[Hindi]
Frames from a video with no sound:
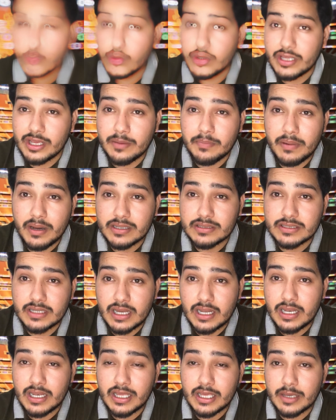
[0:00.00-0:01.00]
और ये बात
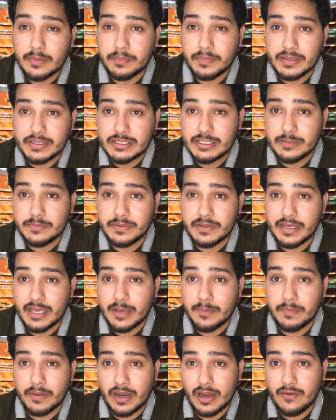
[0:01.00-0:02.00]
जान लें कि पीसीबी
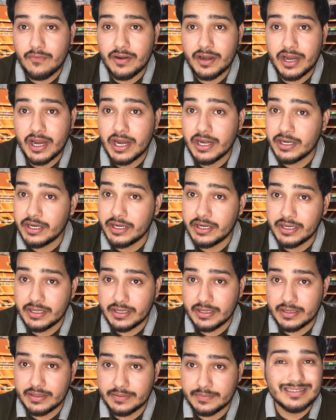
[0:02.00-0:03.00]
एक प्राइवेट
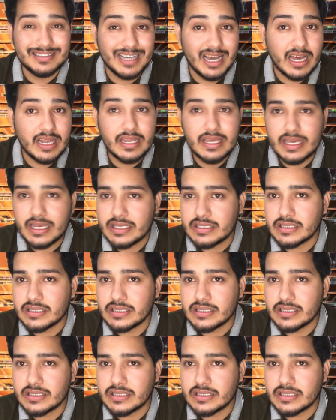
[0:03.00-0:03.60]
एंटिटी है यानी